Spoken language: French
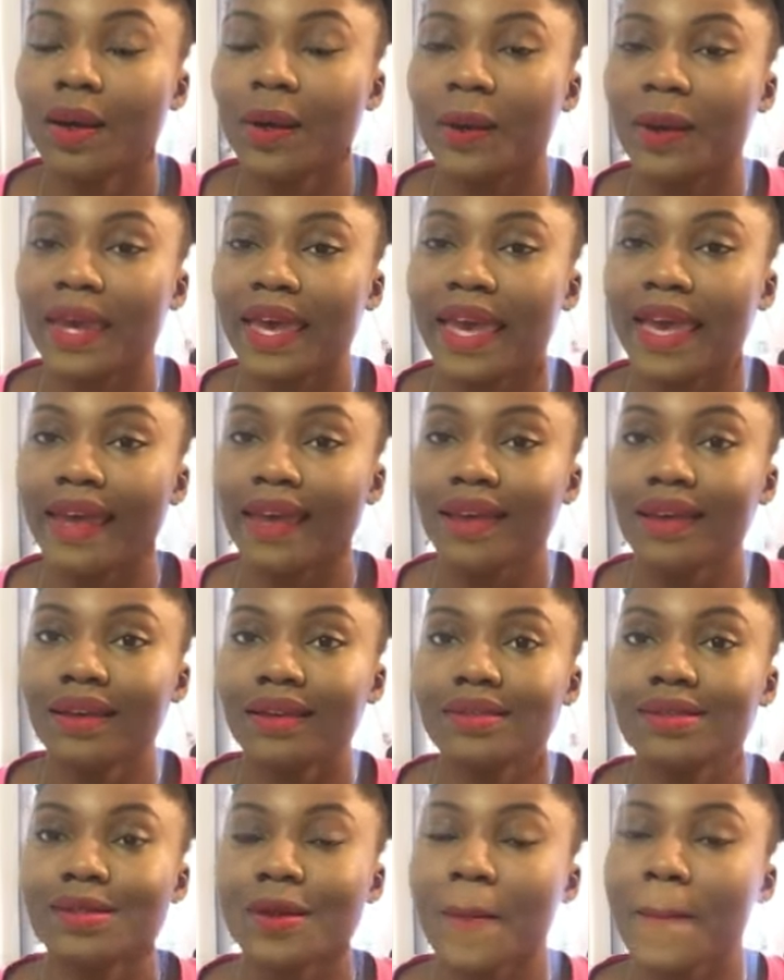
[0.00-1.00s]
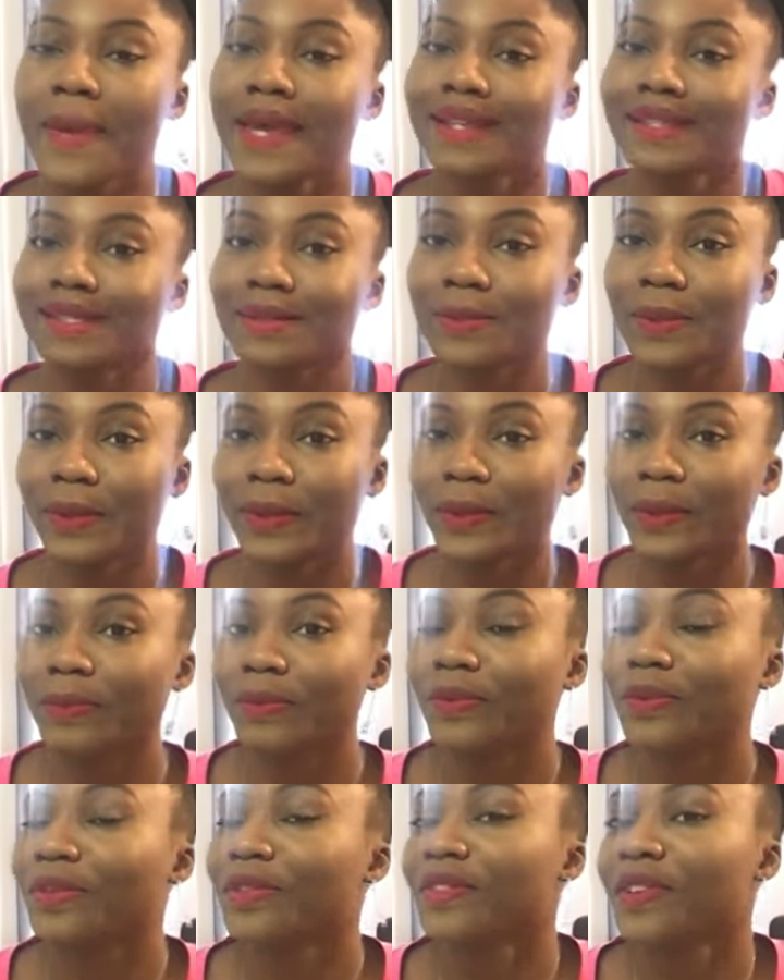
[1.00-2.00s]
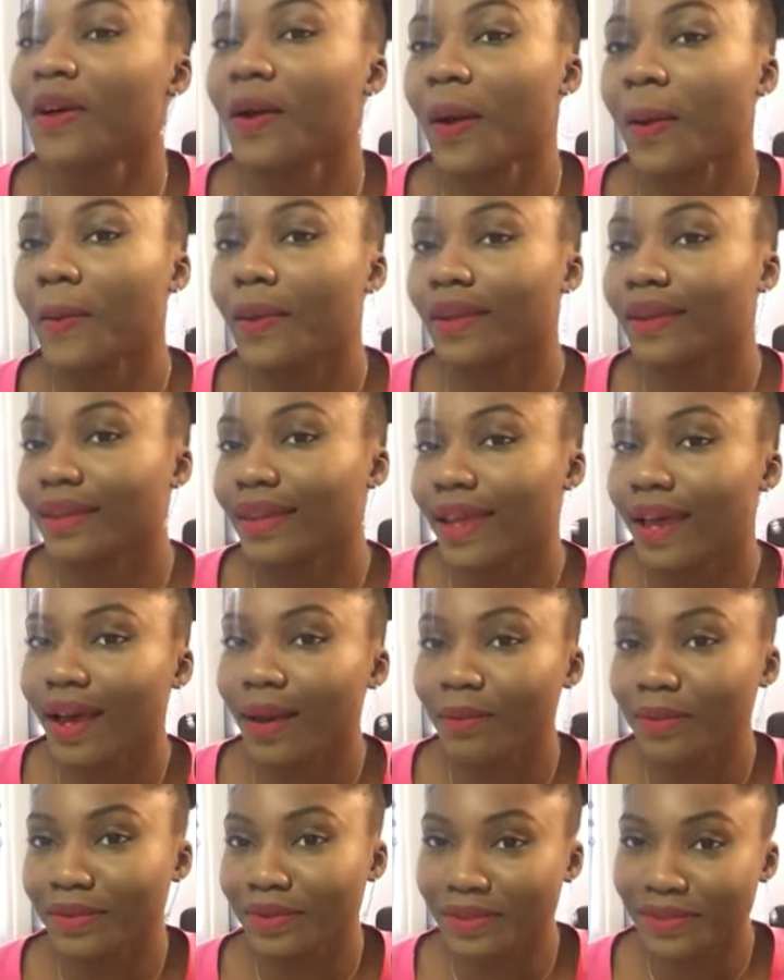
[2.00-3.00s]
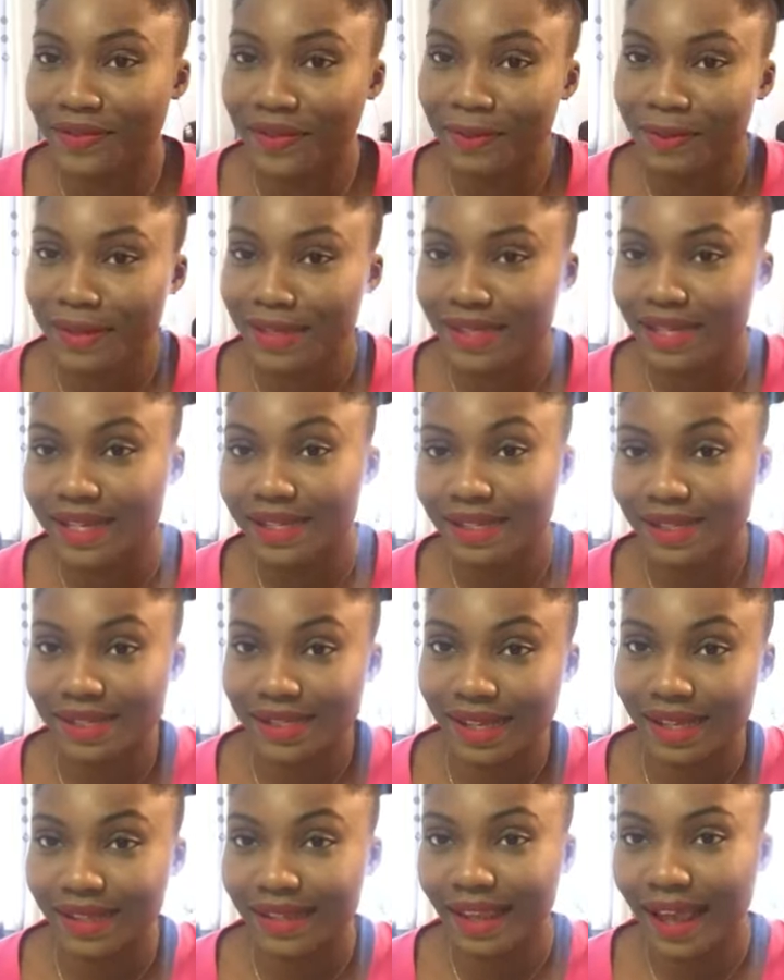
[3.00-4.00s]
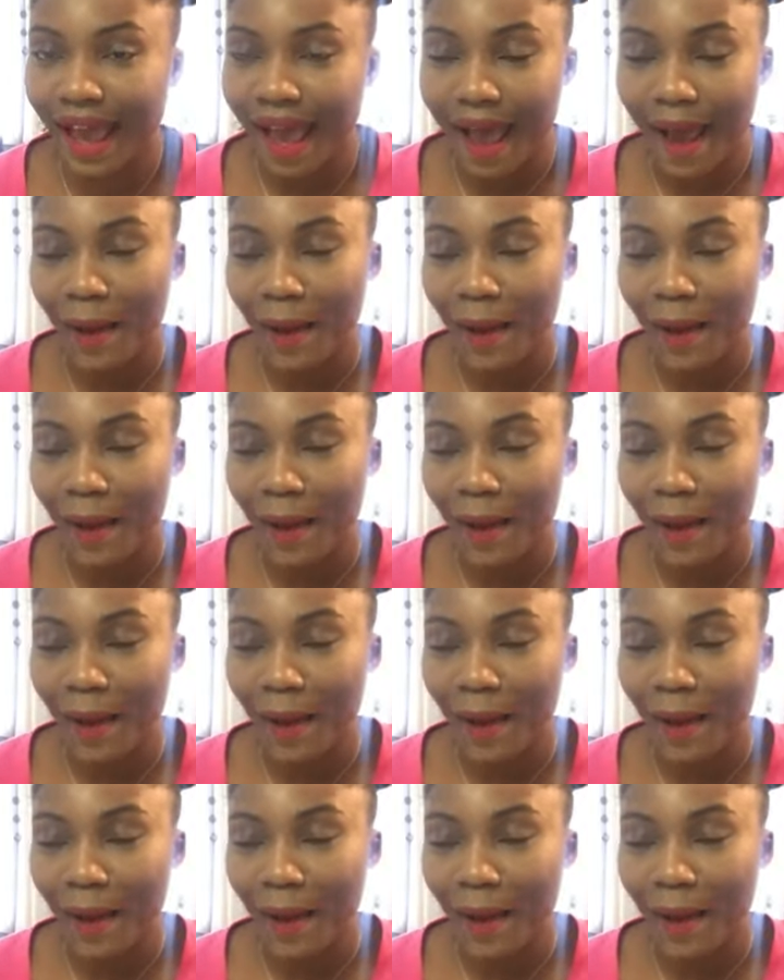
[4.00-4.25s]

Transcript: Ok, so merci beaucoup pour tous vos commentaires, pour tous vos messages, etc.